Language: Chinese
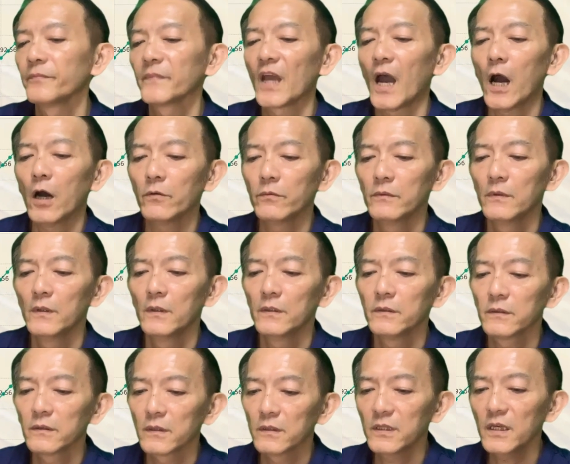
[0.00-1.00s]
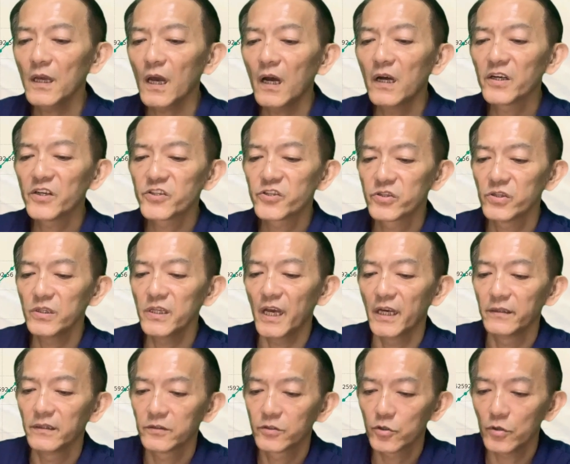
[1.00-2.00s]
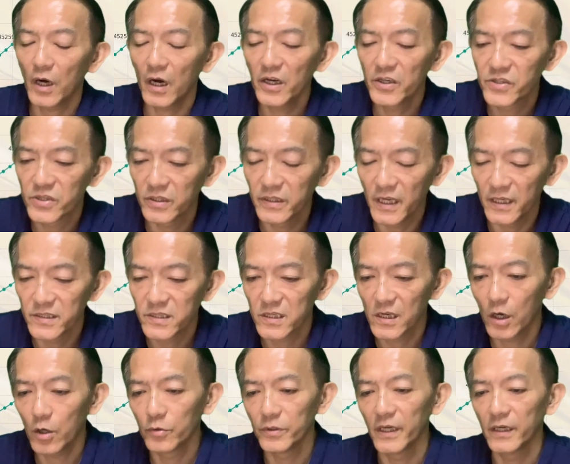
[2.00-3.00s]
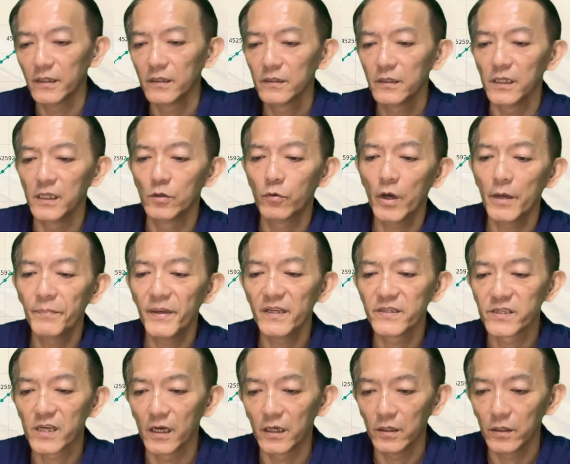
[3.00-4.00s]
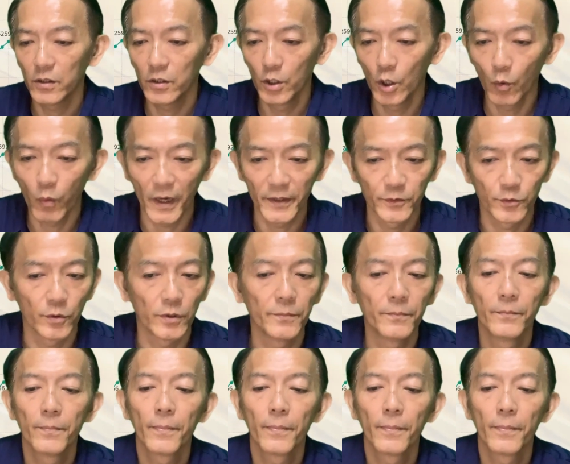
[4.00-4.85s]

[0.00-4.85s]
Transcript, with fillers: 好，第二个十年就二十年之后呢，你会变成六万多，